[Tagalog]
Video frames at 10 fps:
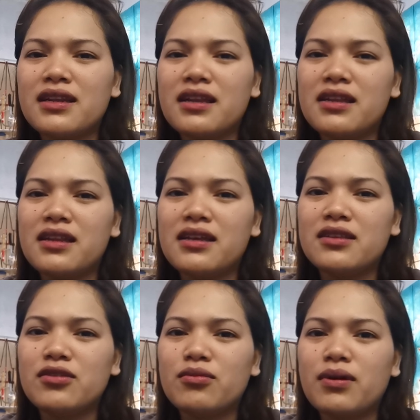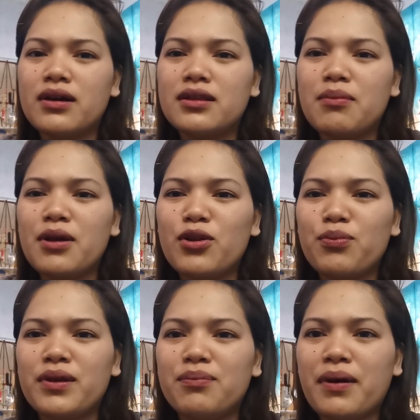nalilate yung mga
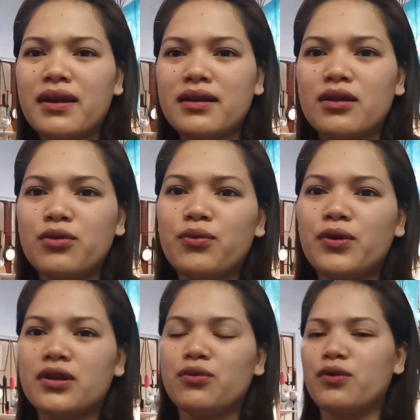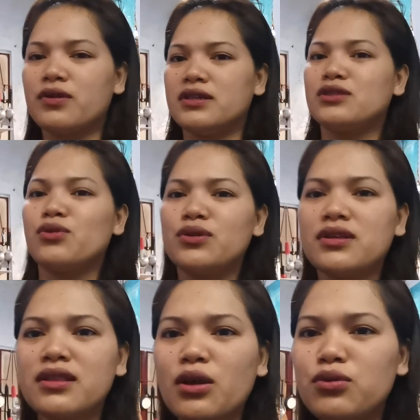development, parang nagwo-worry-worry. So,
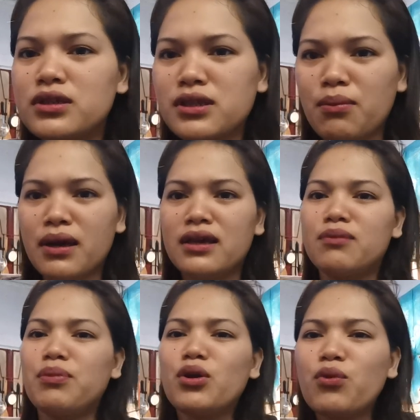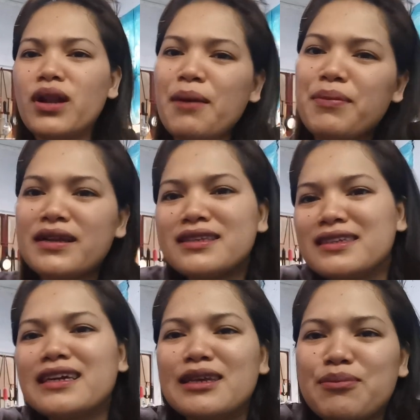isang taon na siya mahigit, pero wala pa rin
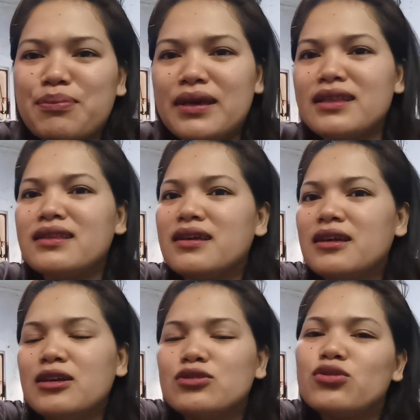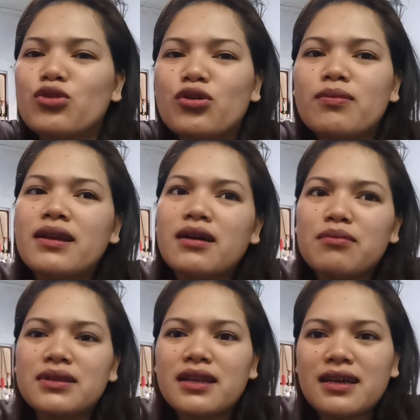siya ngipin. So, normal
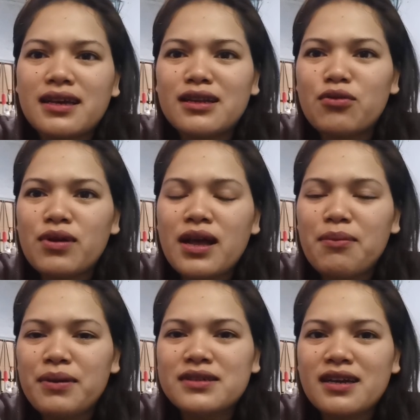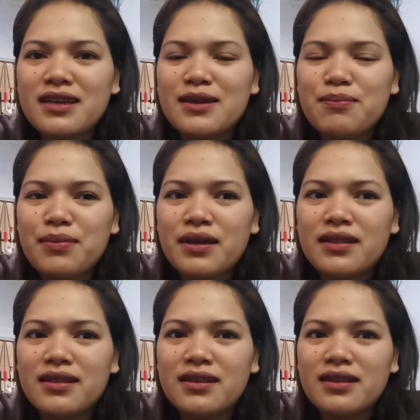lang ba talaga na wala pa siya
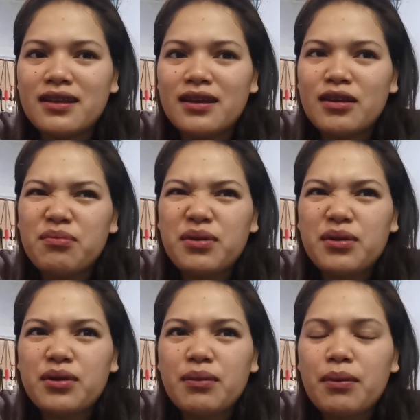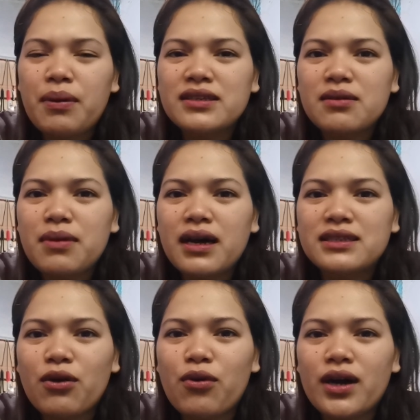ngipin? Pero
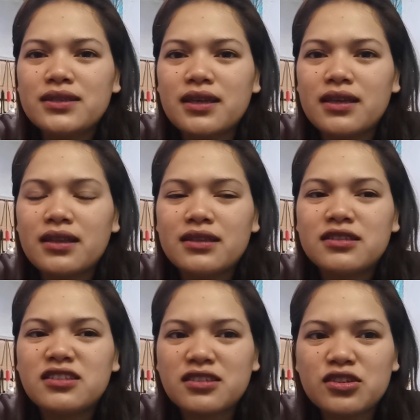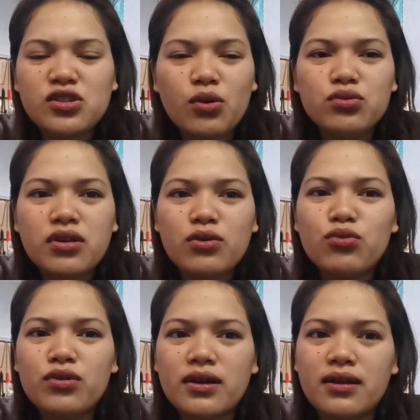nababasa-basa ko kasi, nag-search ako sa
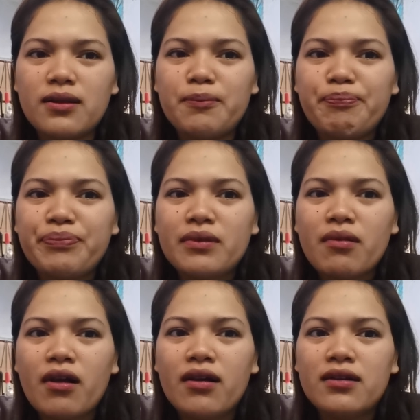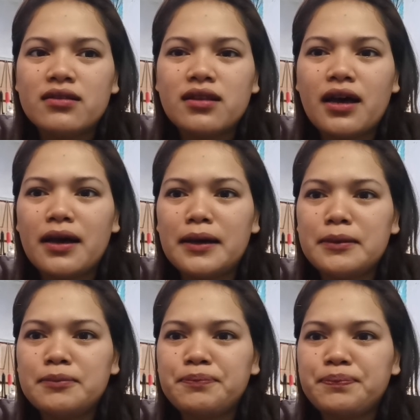Google na